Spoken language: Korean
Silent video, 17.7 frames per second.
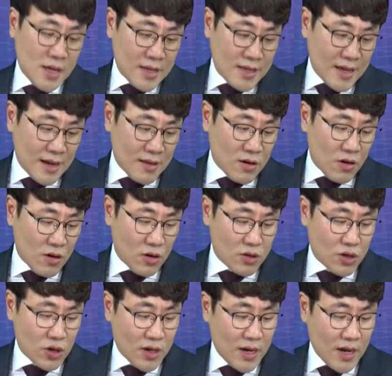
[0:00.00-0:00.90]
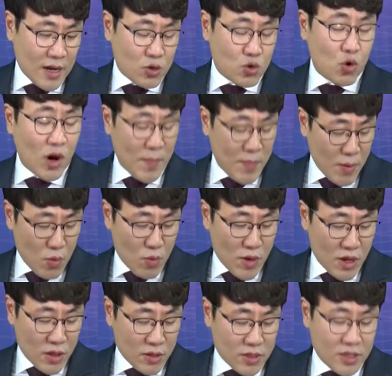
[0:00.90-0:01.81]
따라서 저희가 종합해
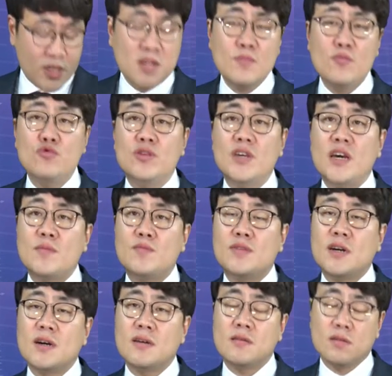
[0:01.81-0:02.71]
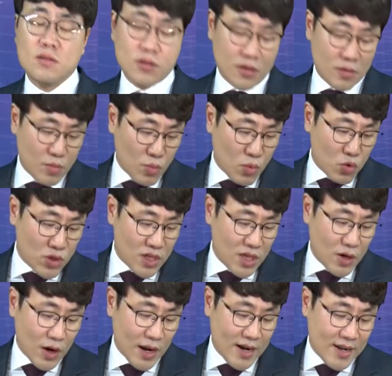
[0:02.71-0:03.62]
보면 실무자 입장에서는
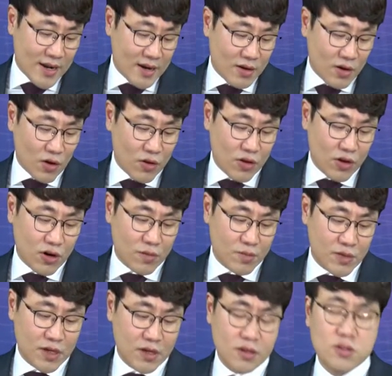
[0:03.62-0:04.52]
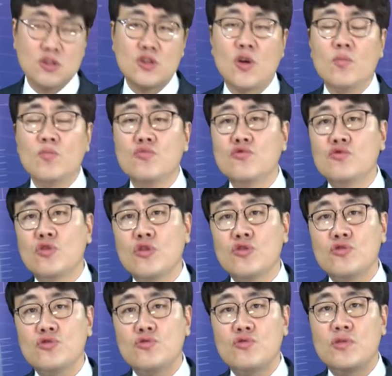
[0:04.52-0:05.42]
본인이 관리하는 건설 업체를 전부
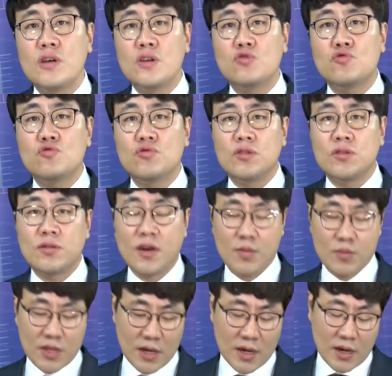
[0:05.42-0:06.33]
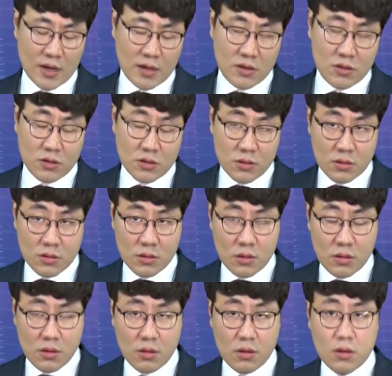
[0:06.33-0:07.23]
컨트롤 해줄 수 있어야 합니다. 즉
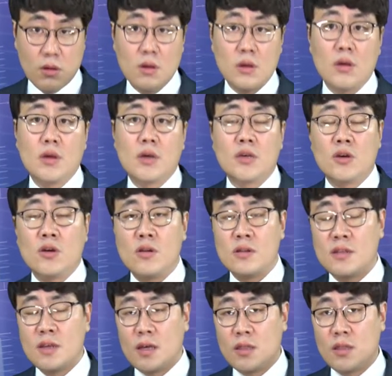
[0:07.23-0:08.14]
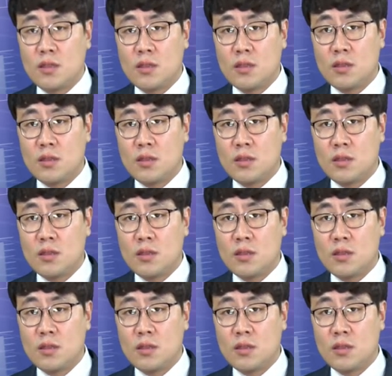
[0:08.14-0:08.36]
결산,